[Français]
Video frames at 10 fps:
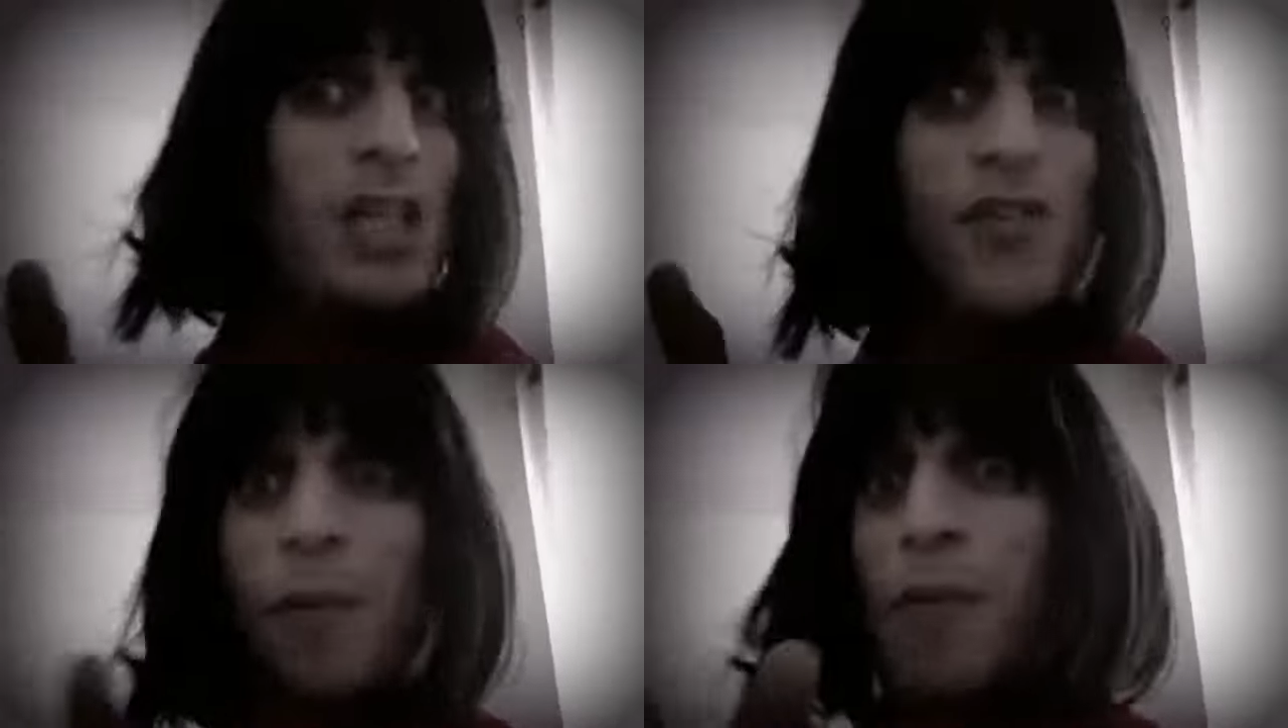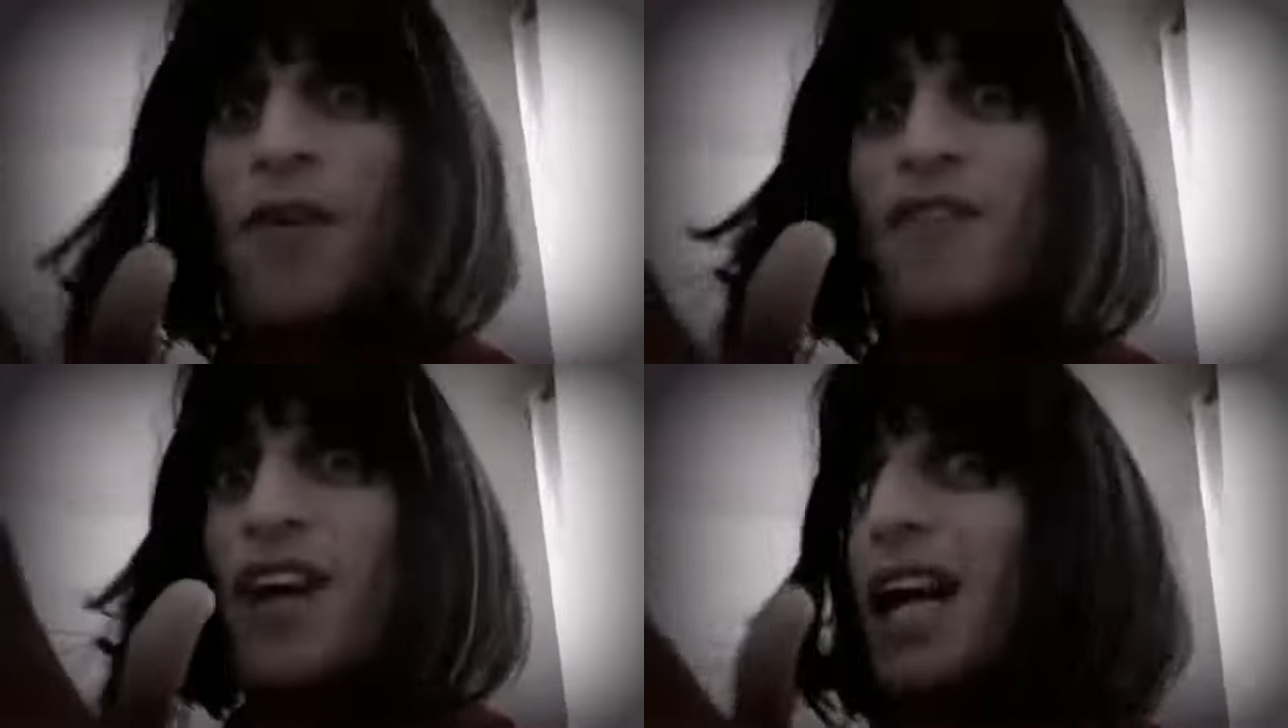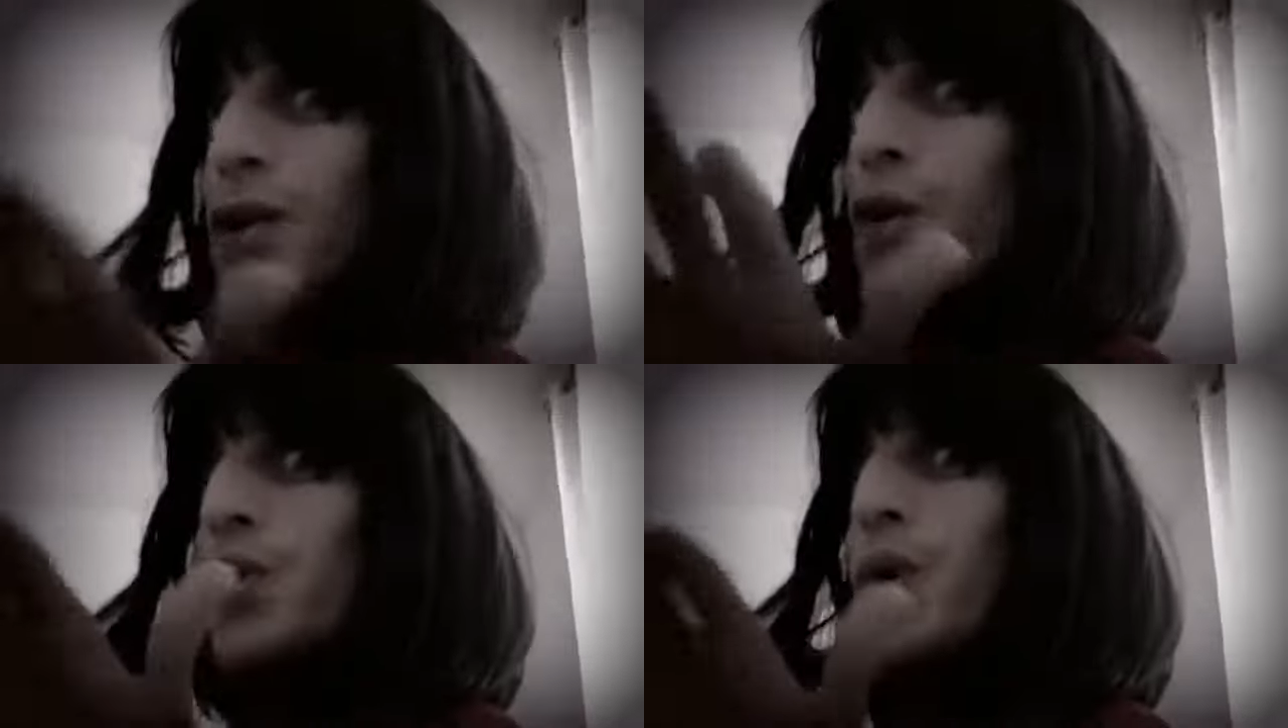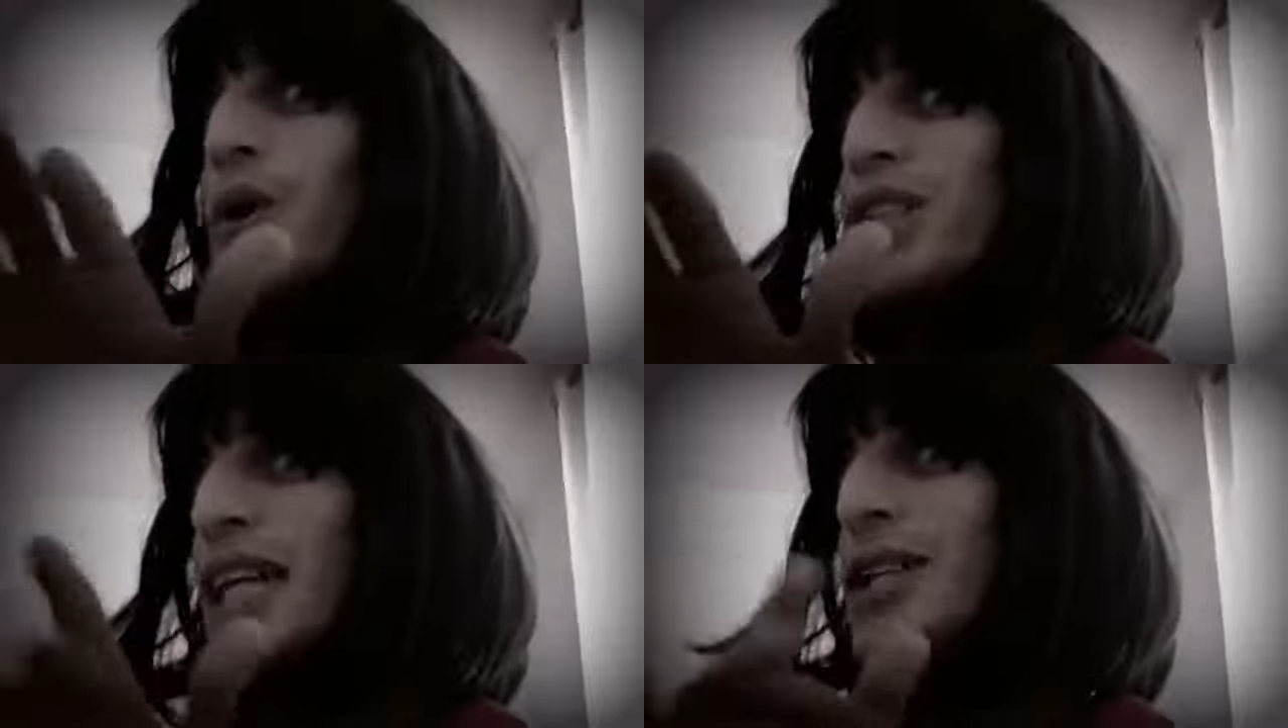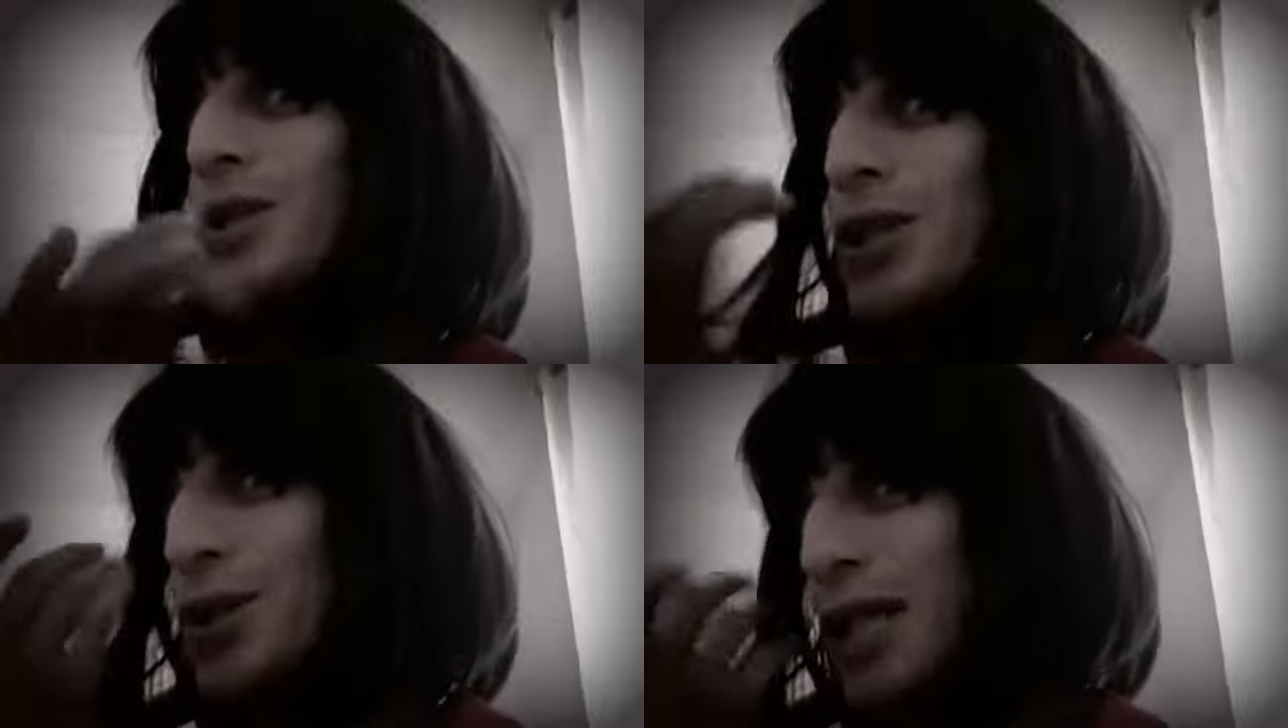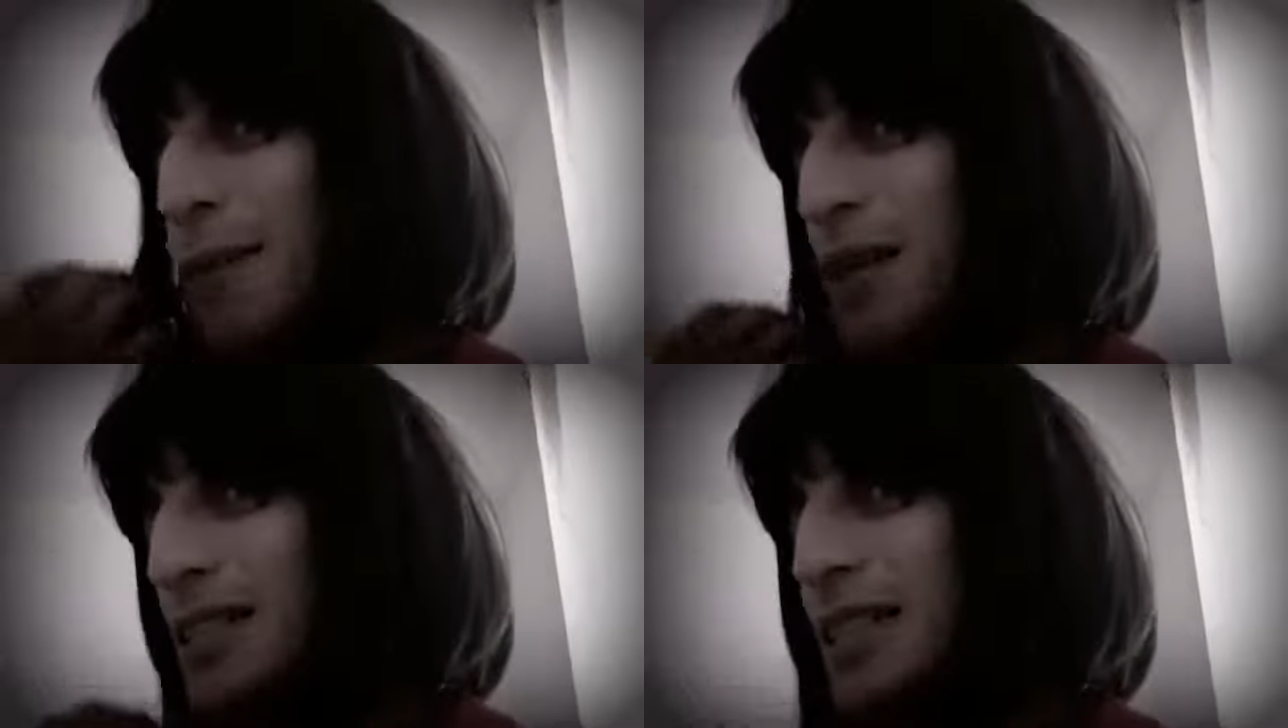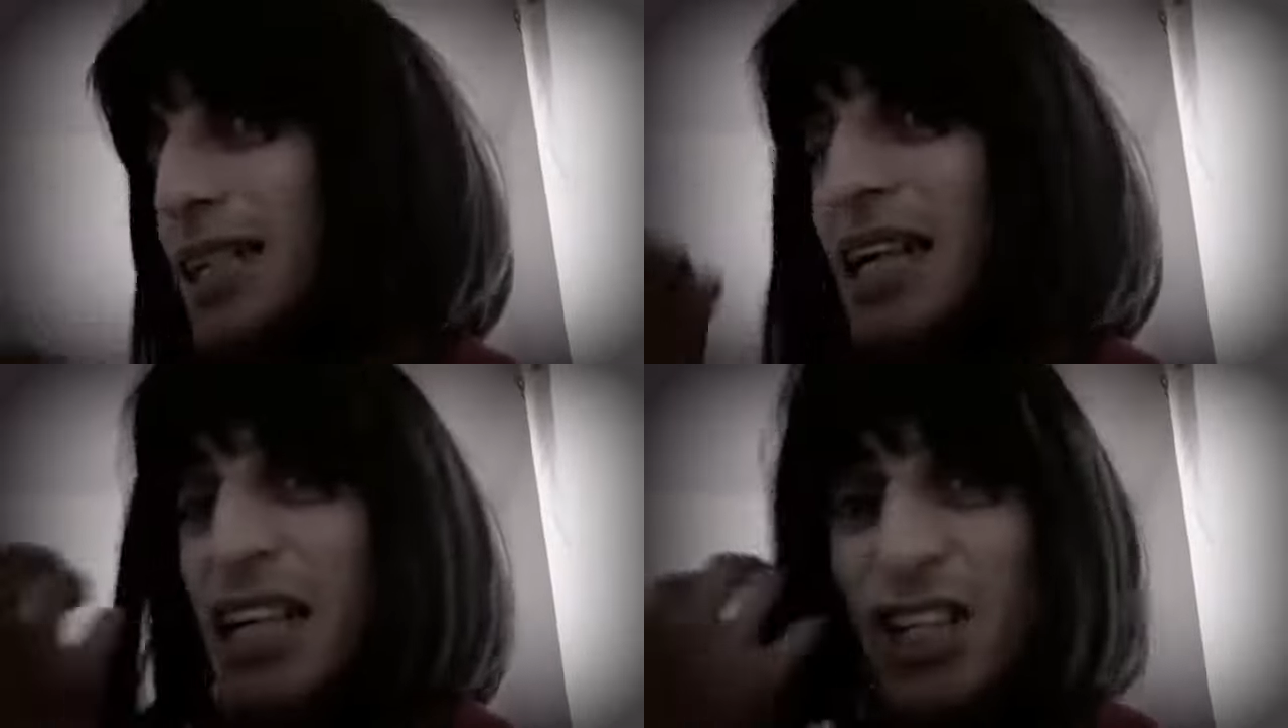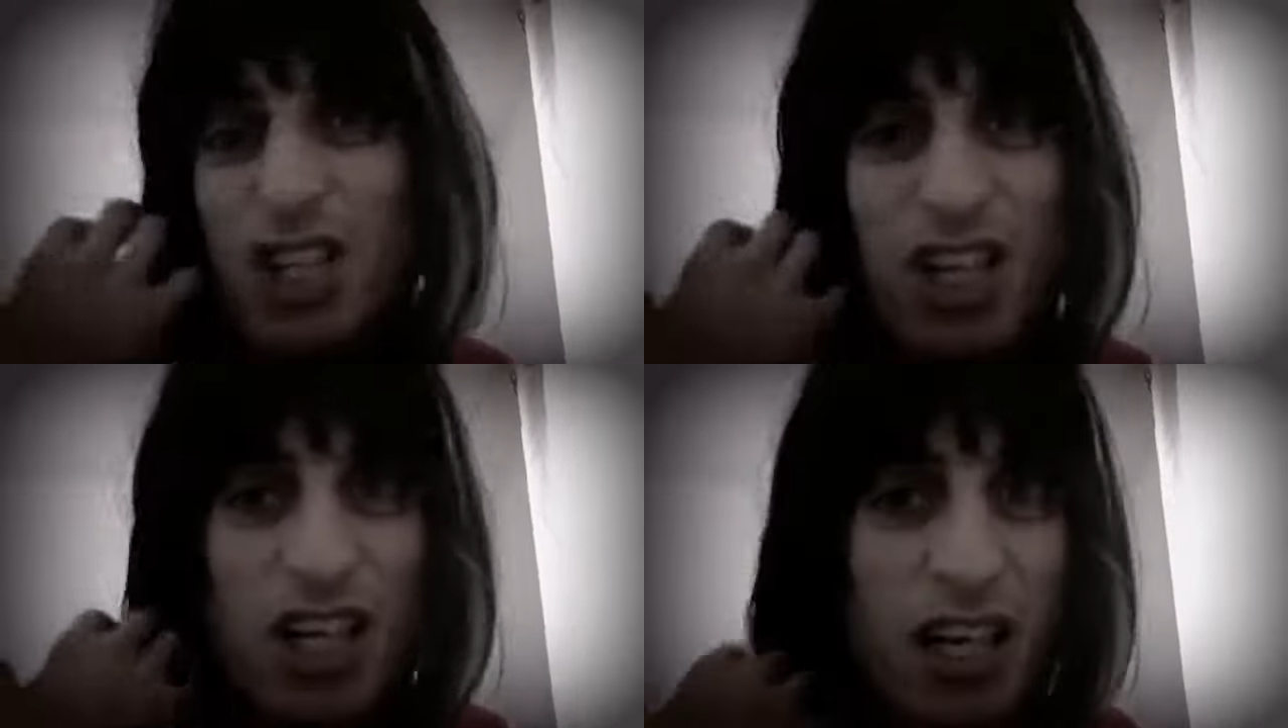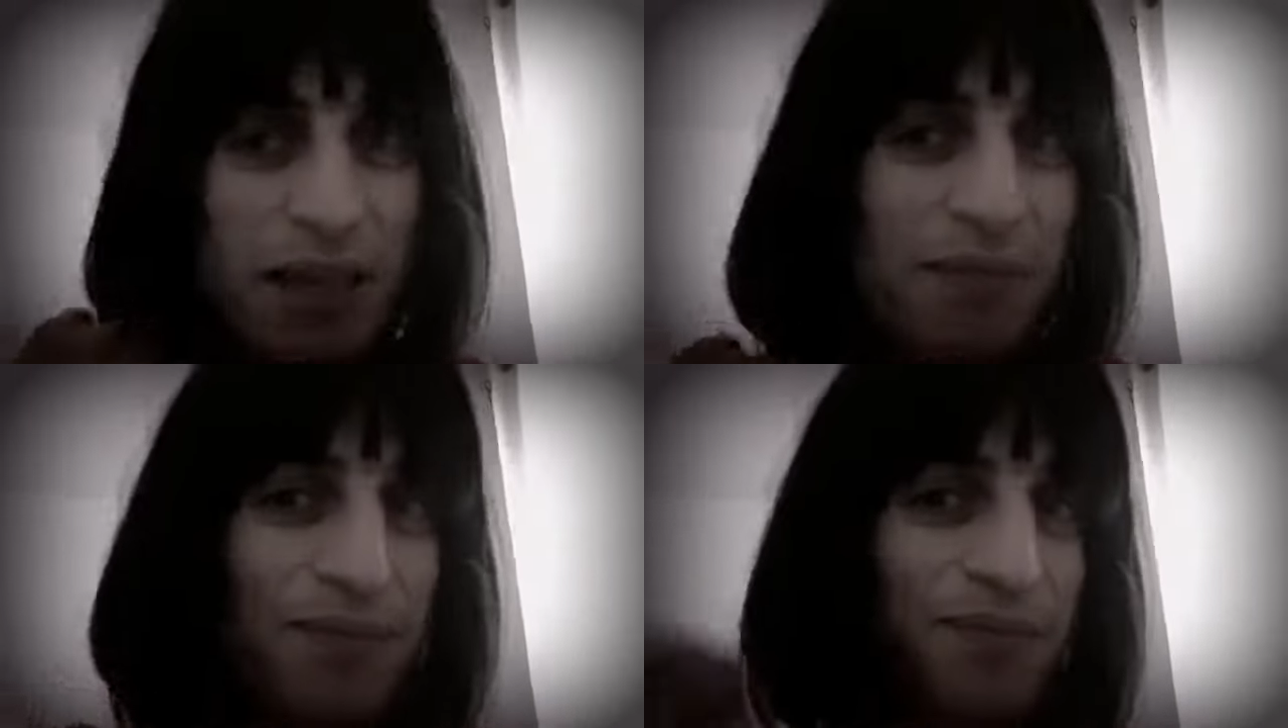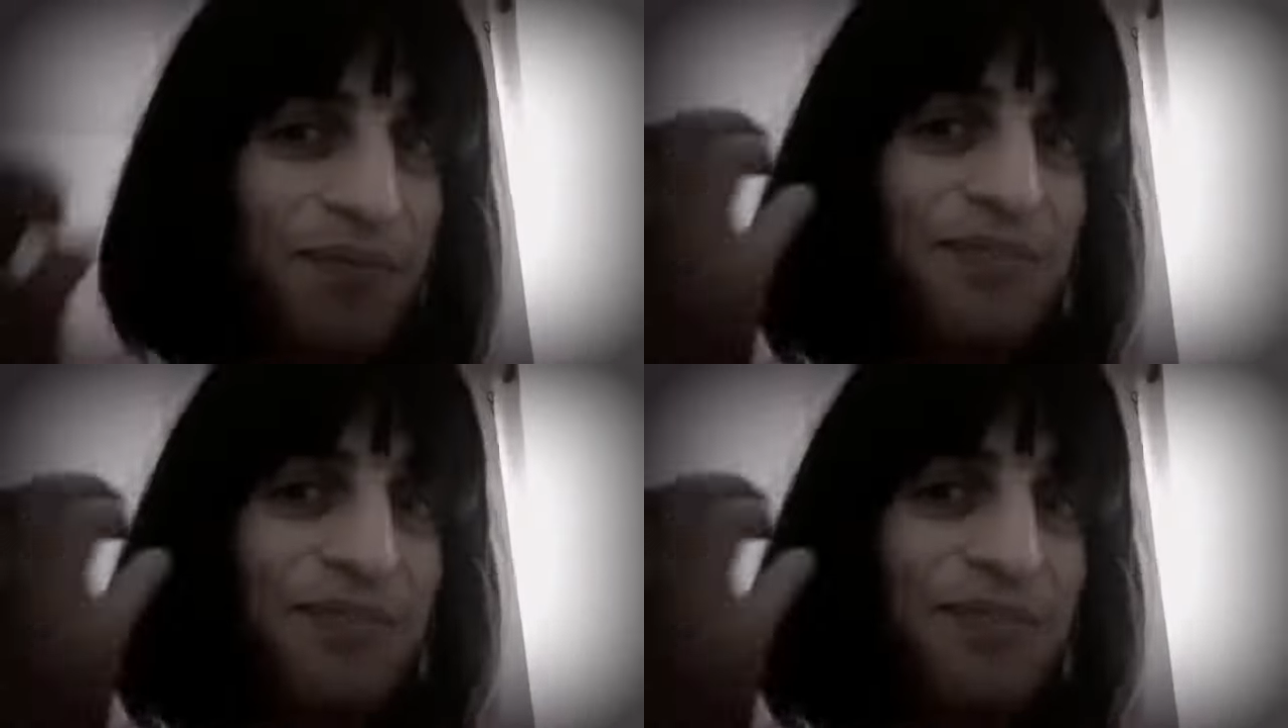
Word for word: Je vais pouvoir faire la concurrence à Chouchou de la place que Clichy